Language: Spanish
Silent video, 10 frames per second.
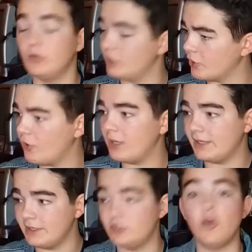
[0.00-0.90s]
como terror
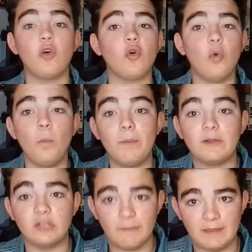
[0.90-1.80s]
y tensión
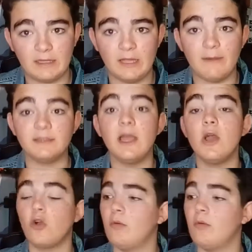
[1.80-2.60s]
cumple sus expectativas.